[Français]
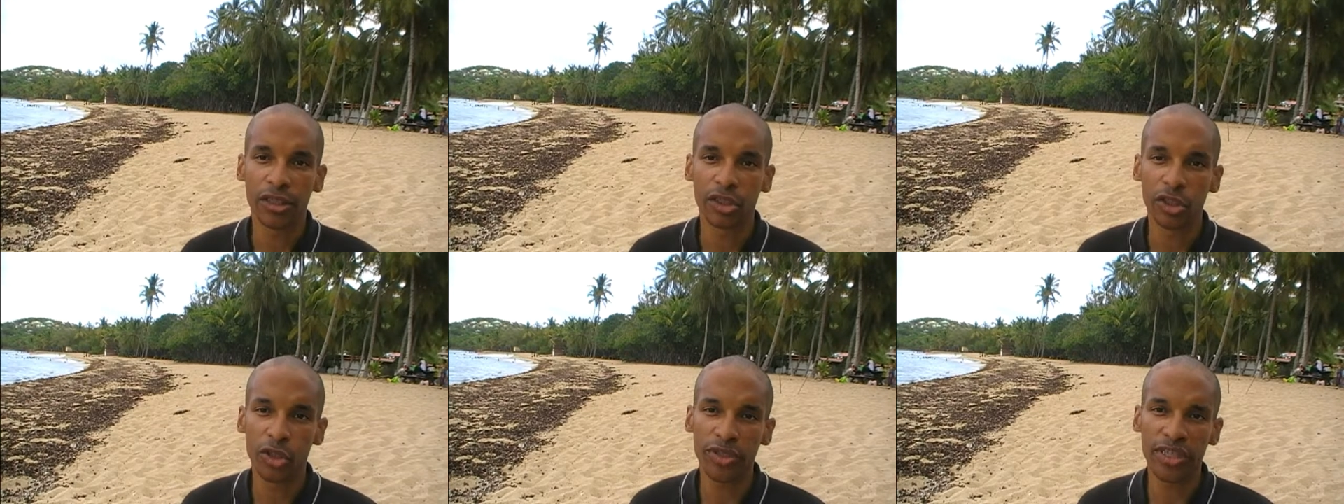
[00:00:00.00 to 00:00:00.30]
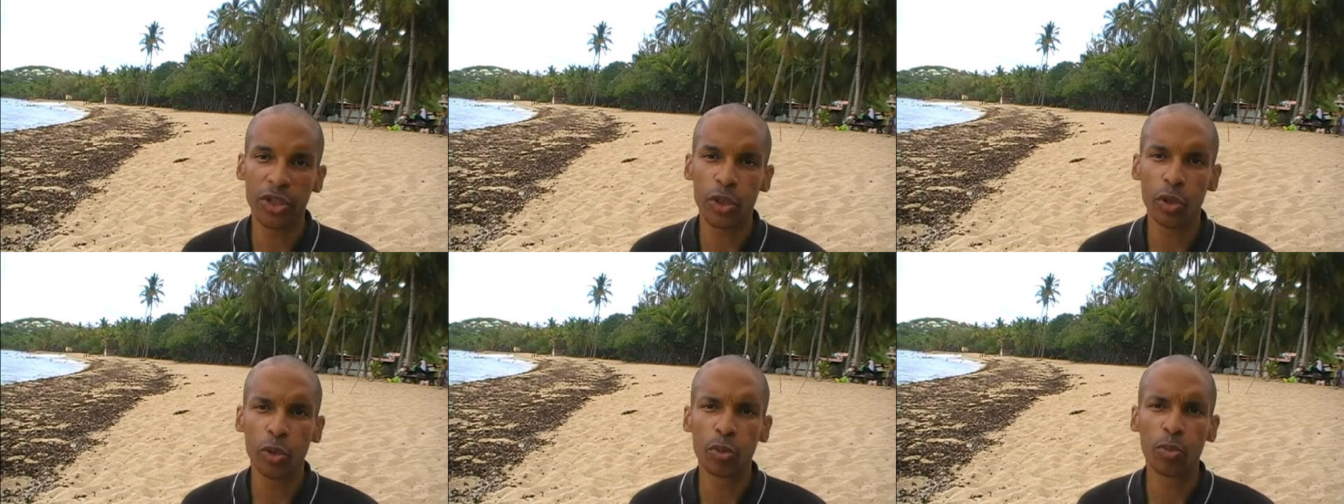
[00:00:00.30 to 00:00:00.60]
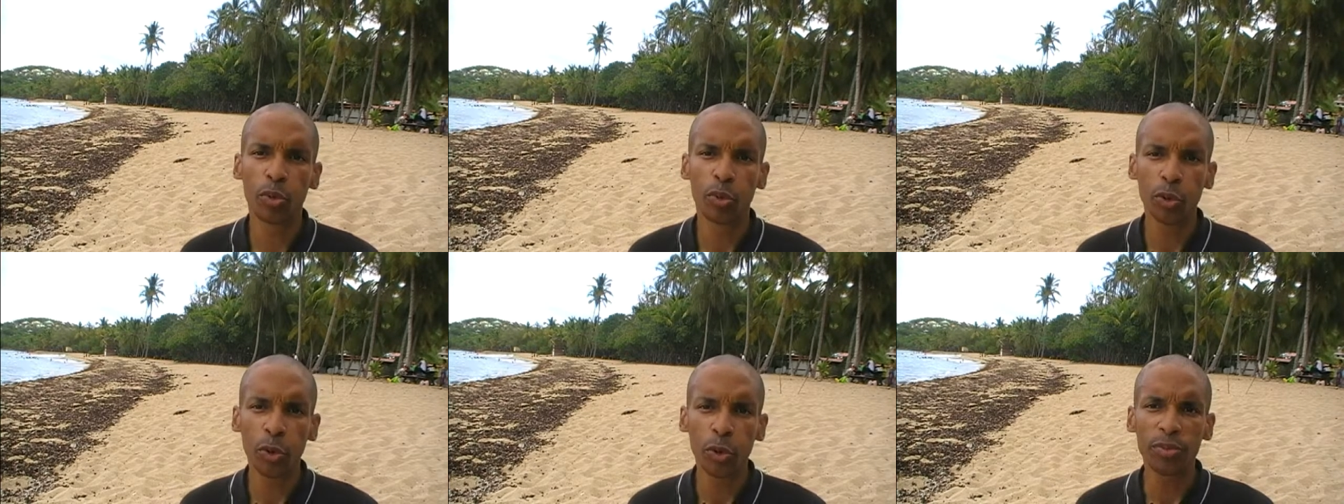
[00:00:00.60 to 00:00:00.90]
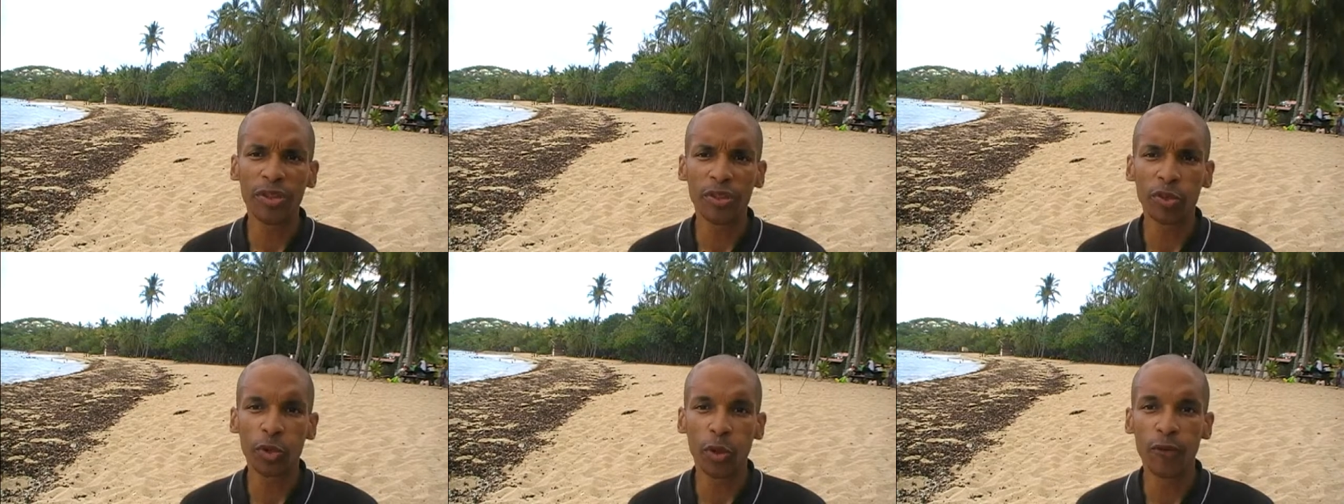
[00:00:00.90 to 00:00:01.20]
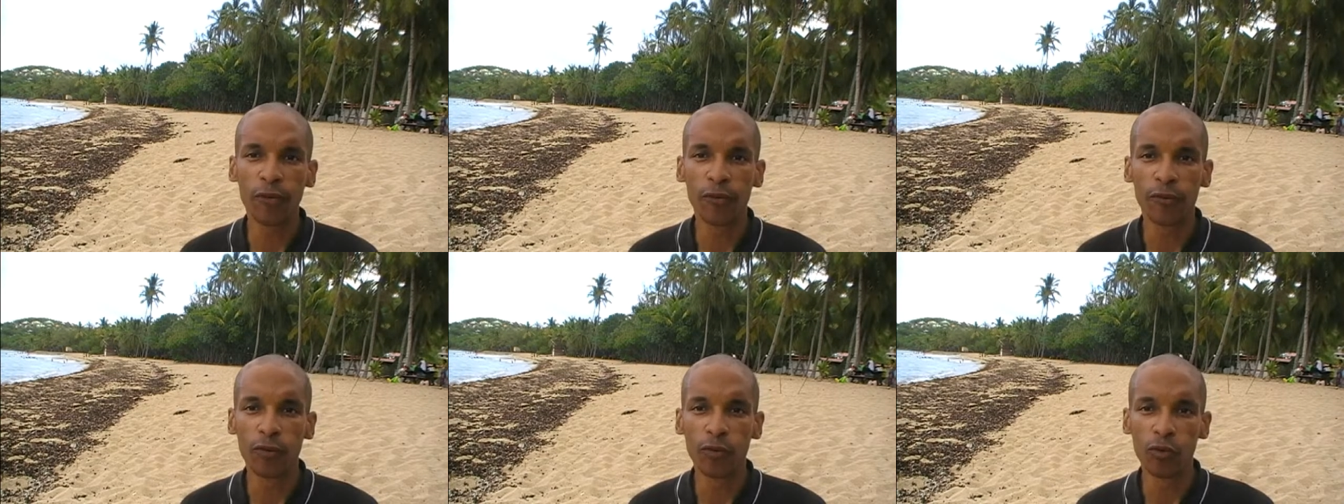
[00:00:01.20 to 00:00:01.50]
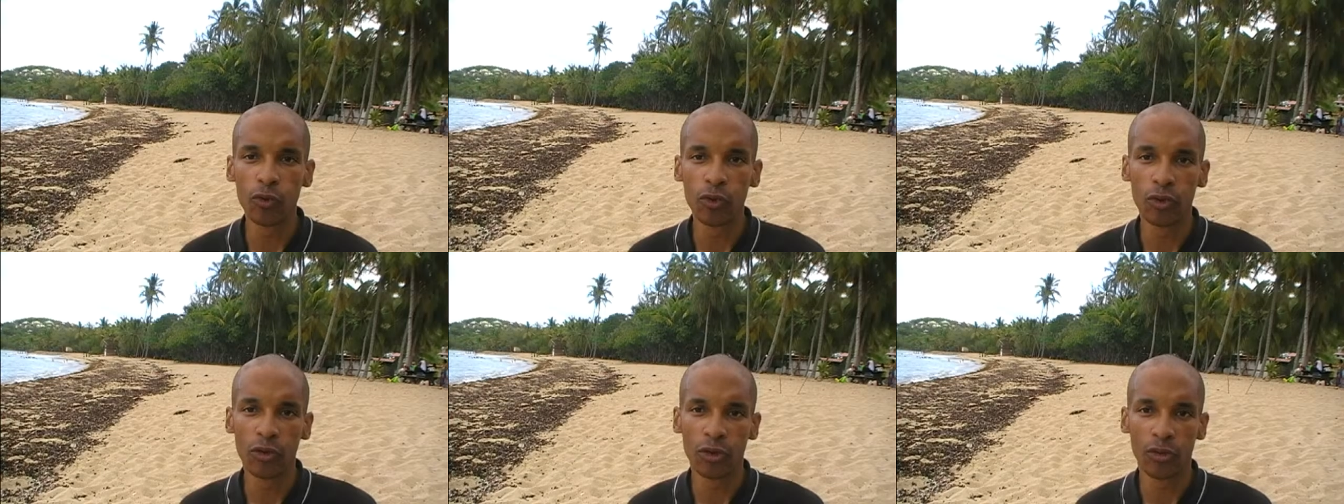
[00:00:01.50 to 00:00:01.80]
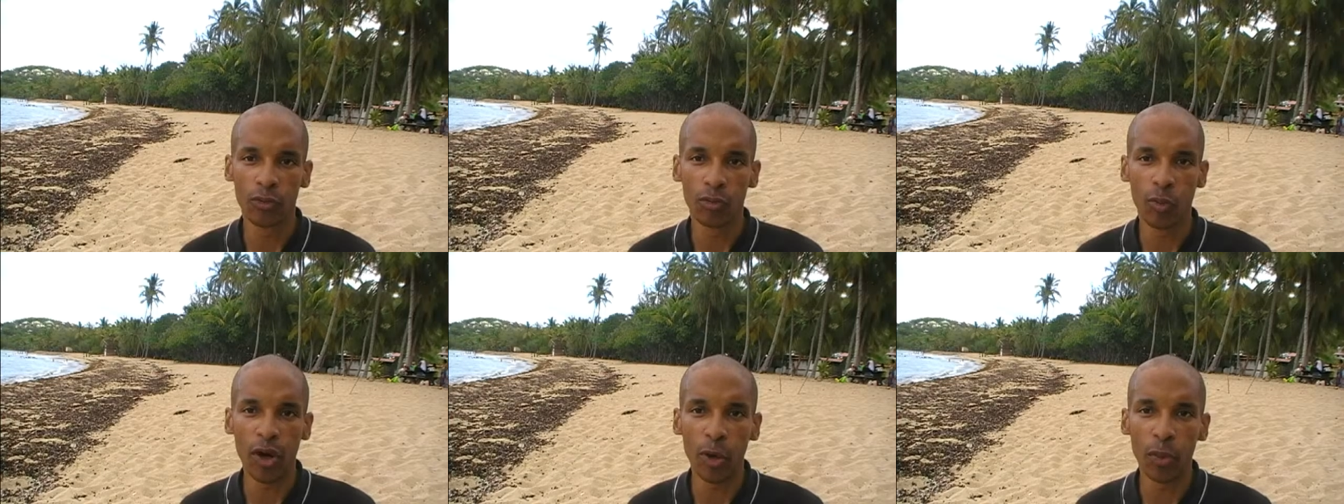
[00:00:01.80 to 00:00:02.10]
Je sais que bon nombre d'entre vous,
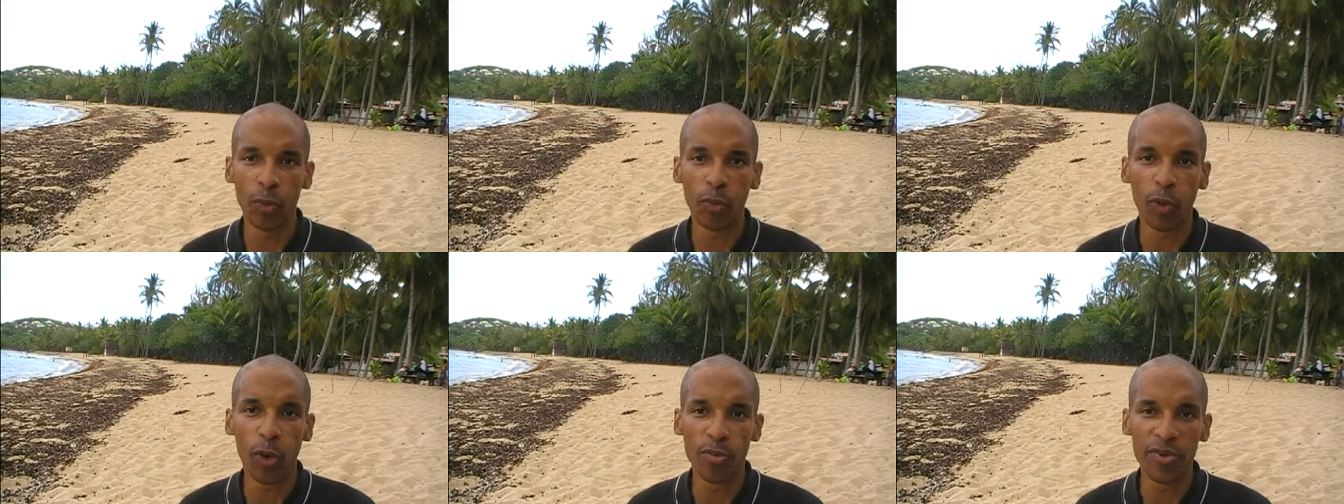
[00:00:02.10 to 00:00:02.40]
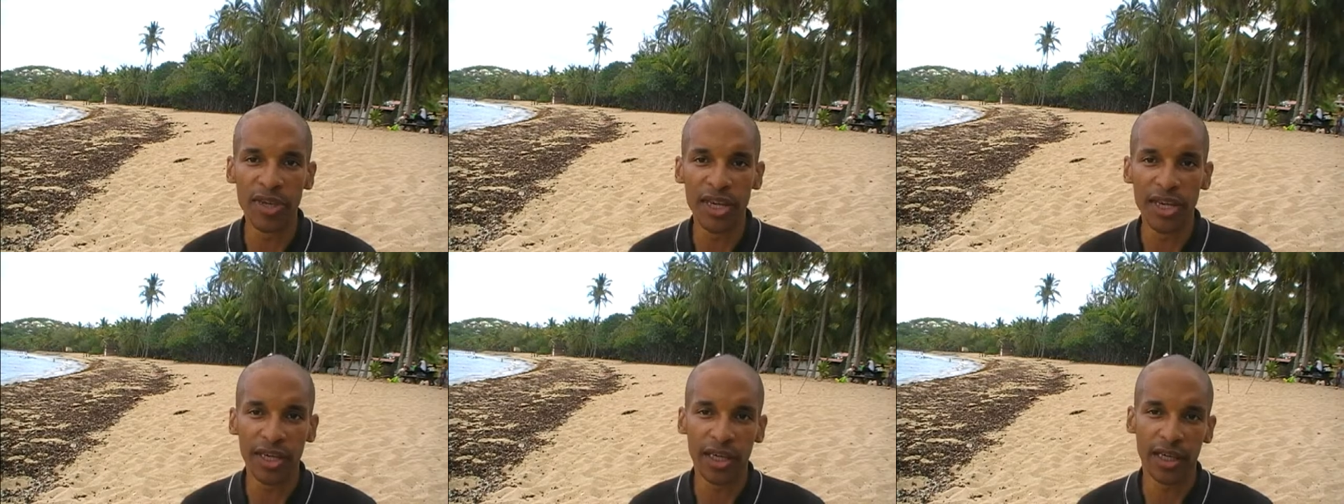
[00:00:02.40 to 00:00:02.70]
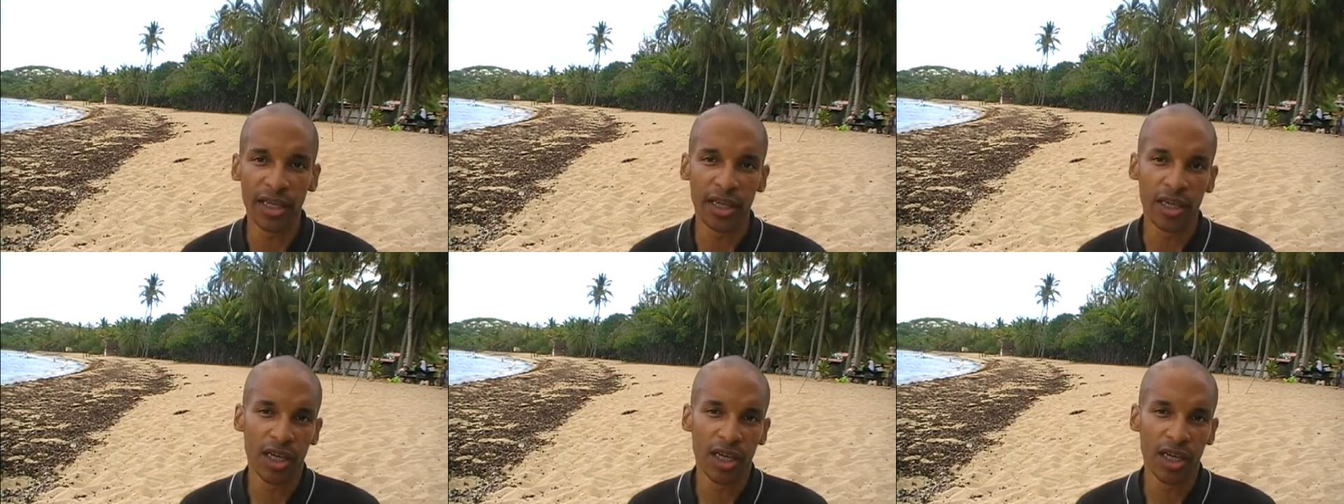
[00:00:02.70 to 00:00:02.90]
moi le premier,